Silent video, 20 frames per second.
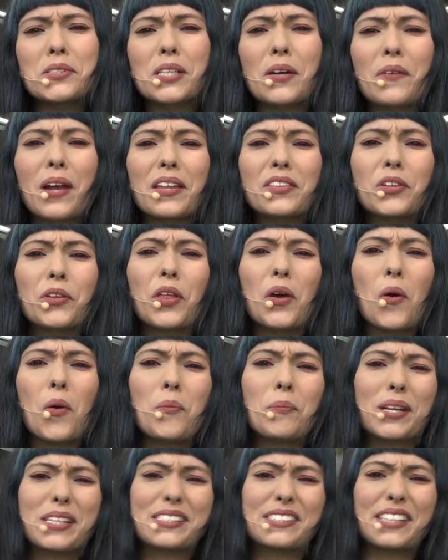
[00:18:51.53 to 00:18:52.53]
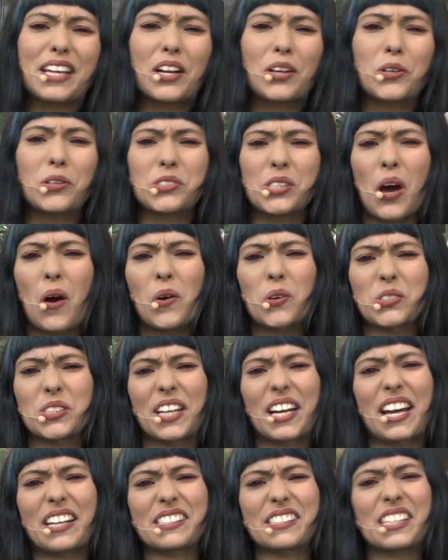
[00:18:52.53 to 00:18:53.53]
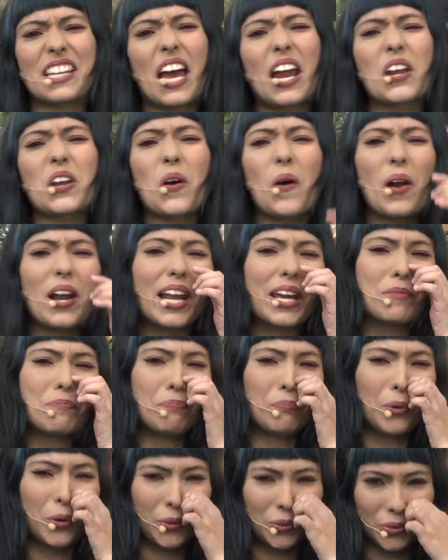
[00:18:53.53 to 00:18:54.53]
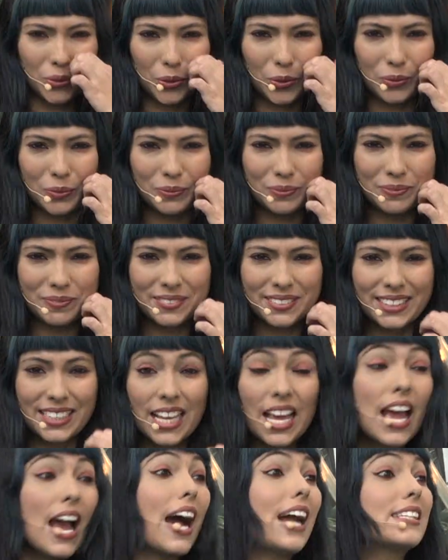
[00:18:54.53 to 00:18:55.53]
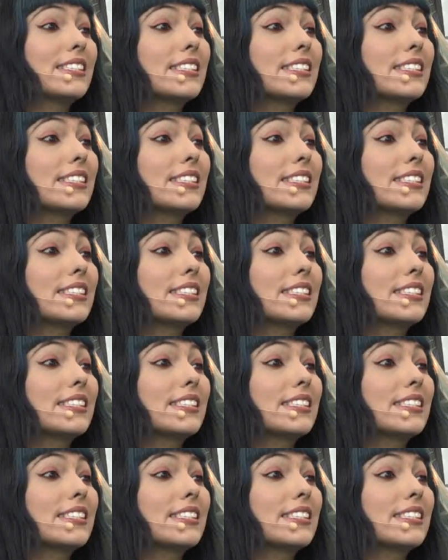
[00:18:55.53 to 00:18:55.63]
hablando de hombres tercos, a José García no le importó. Al